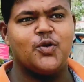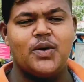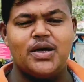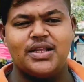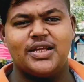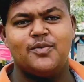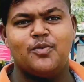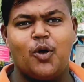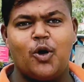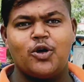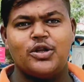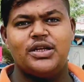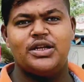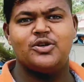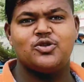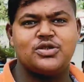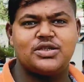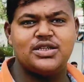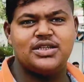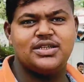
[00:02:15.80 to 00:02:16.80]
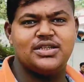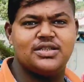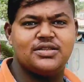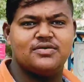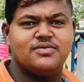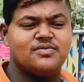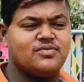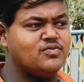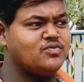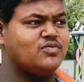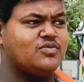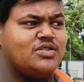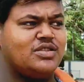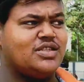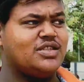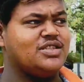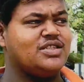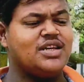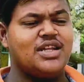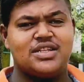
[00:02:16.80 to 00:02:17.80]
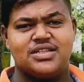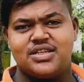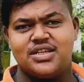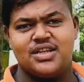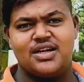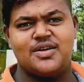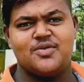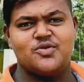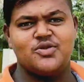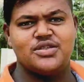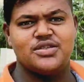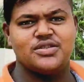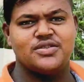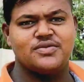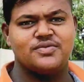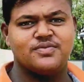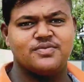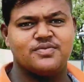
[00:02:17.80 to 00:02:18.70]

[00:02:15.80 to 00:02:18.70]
कुमार की बॉडी उसकी चीज़ ज़्यादा अच्छा लगा मुझे